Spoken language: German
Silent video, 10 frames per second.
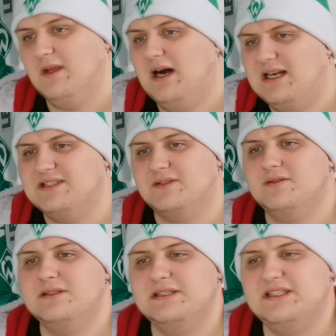Also,
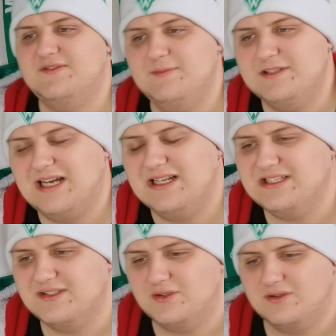ich will mich gar nicht
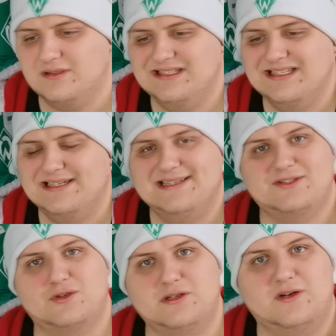in so, ein, in
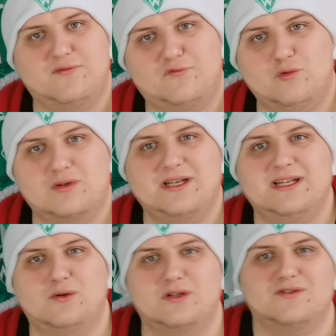so eine
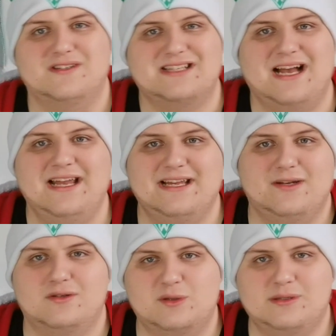Wutrede oder sowas
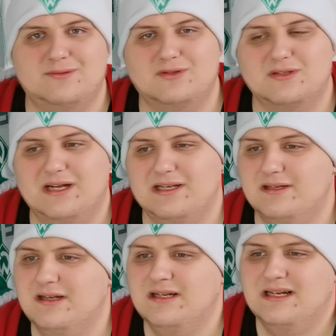reinreden oder so
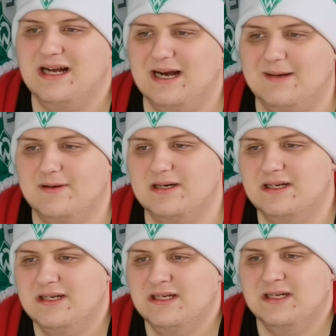emotionale. Aber
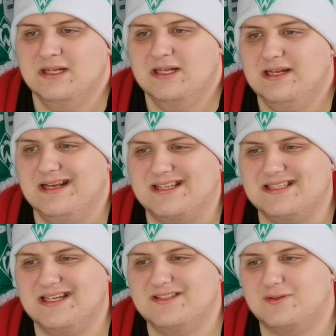es
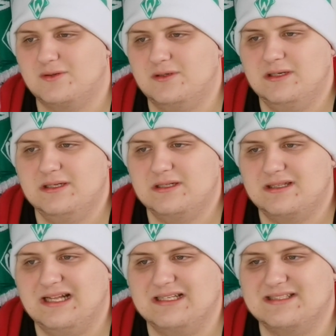ist halt so,
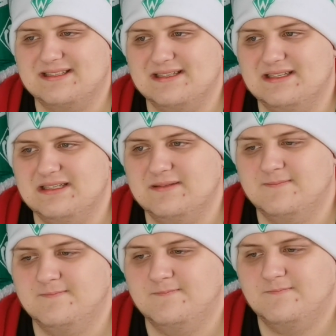dass,
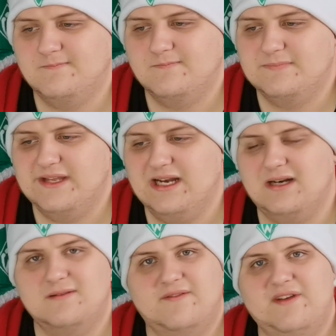ähm,
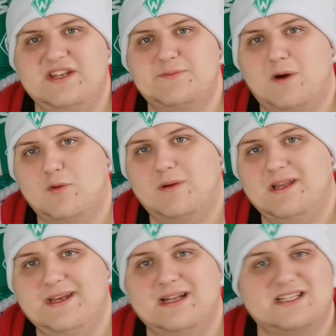ja, wenn ich mal
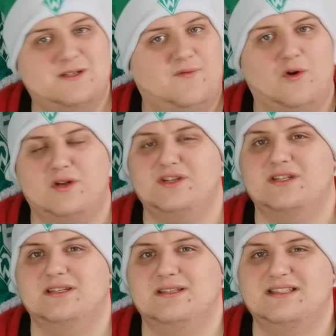überlege, dass wir
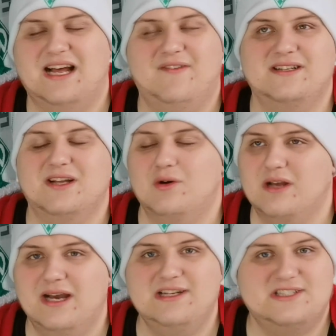wirklich teilweise auch
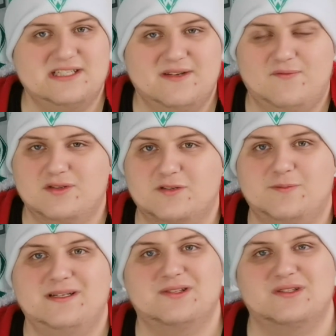keinen schlechten Fußball
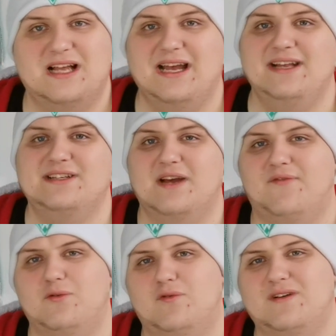spielen, dass uns eigentlich
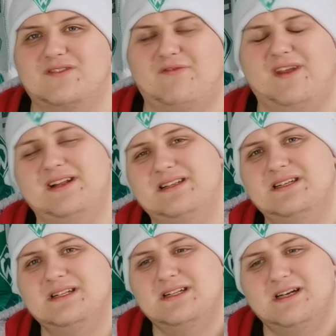einfach nur was fehlt
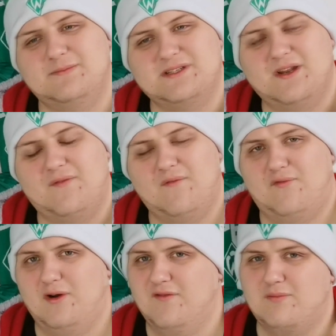im Sinne von
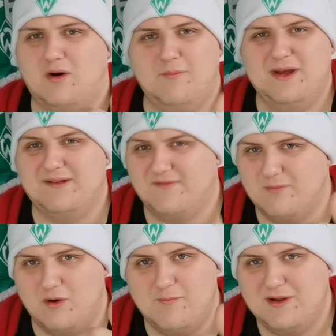vorne, wir brauchen mehr, wir
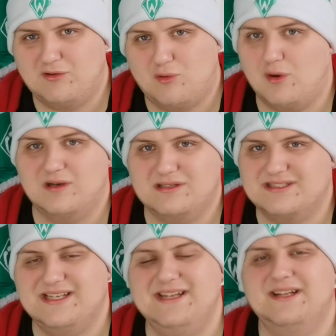brauchen mehr
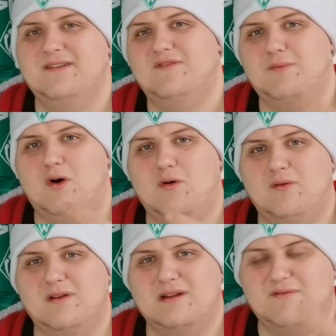Torszenen, wir
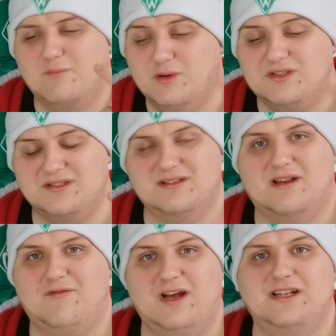brauchen, wir müssen
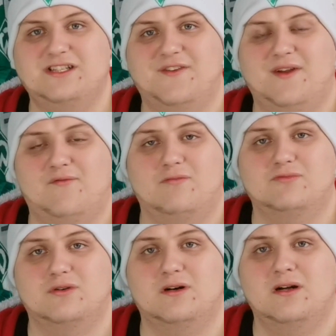gefährlicher werden vom
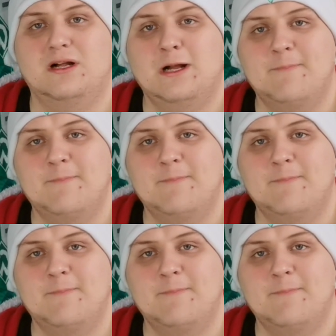Tor.